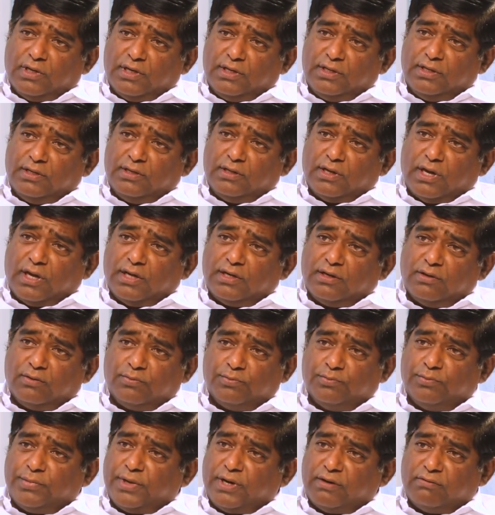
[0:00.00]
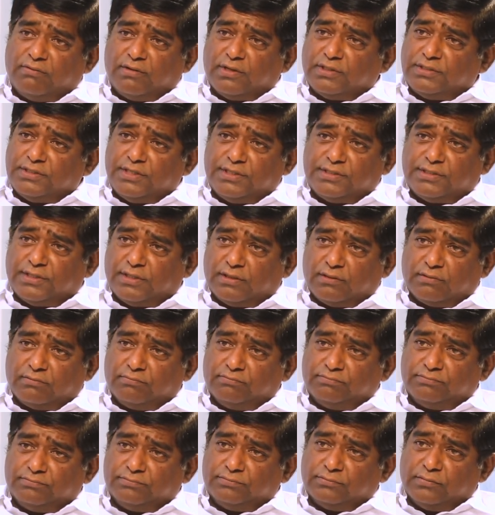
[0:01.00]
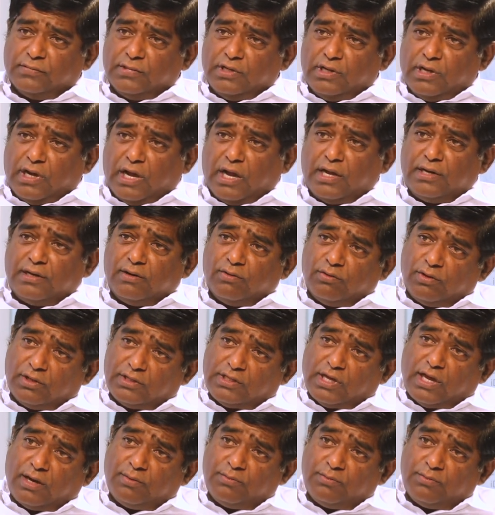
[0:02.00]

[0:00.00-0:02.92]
అని ఆయనను బ్రెయిన్ వాష్ చేశారు ఆయన కూడా